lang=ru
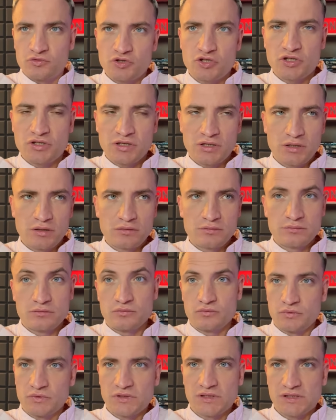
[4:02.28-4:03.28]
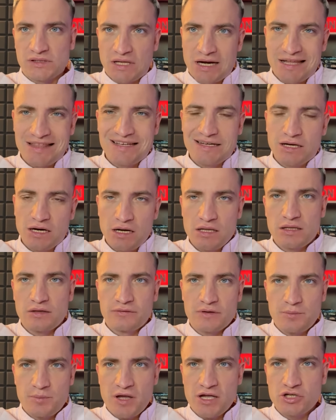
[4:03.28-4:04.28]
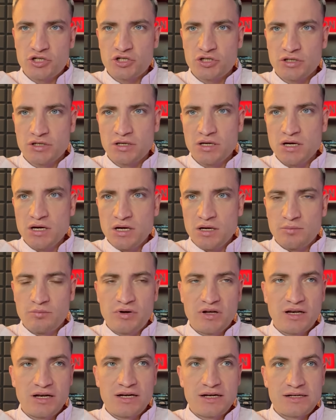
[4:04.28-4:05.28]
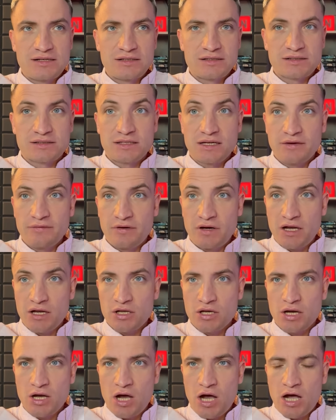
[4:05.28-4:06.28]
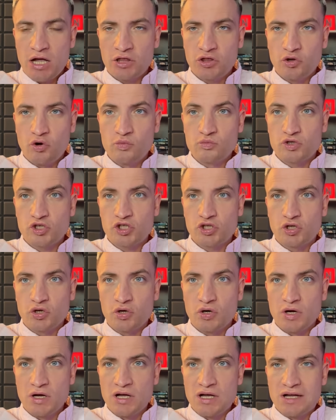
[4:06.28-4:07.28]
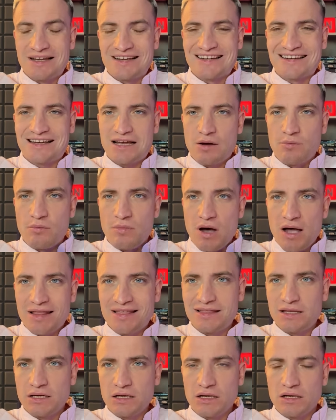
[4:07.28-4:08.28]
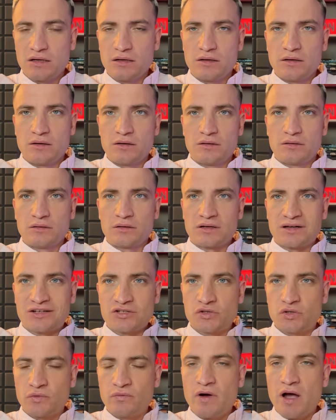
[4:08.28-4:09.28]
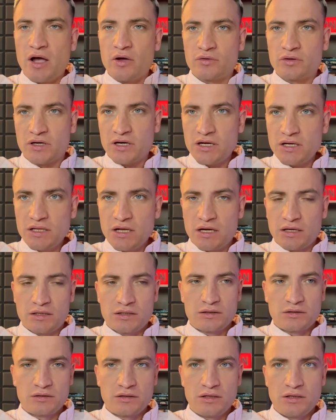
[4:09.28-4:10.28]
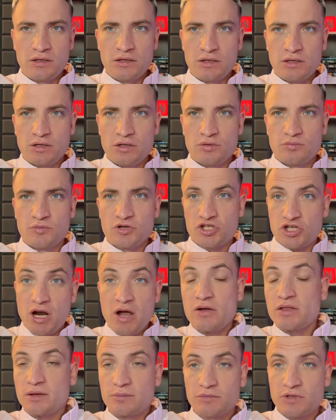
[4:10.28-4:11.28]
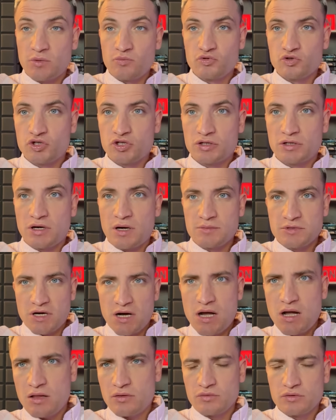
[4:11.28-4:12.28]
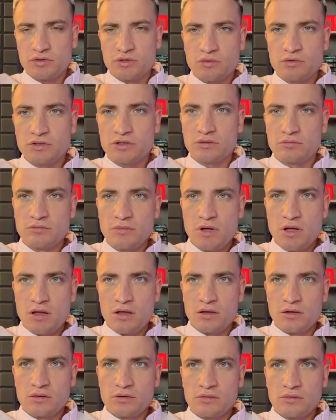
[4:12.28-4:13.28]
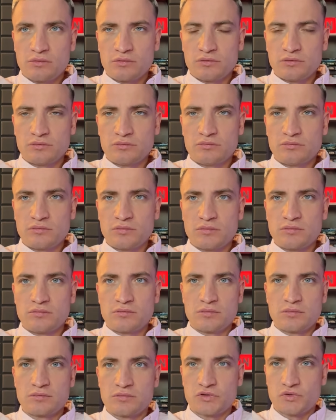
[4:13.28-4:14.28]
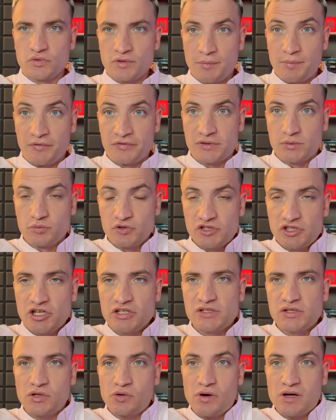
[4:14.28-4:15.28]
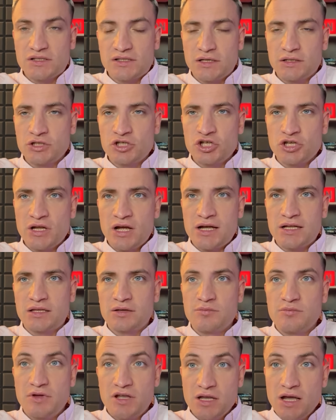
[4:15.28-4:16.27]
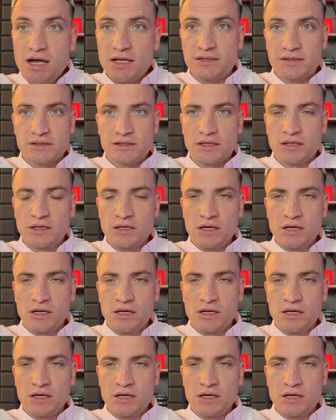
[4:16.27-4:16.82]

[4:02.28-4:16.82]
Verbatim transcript: что ну, со стороны грандов, опять же, были заявления о том, что команды раздувают рынок и мешают там, тому же Амкалу и Дротам. Но, судя по всему, сейчас ситуация начинает меняться.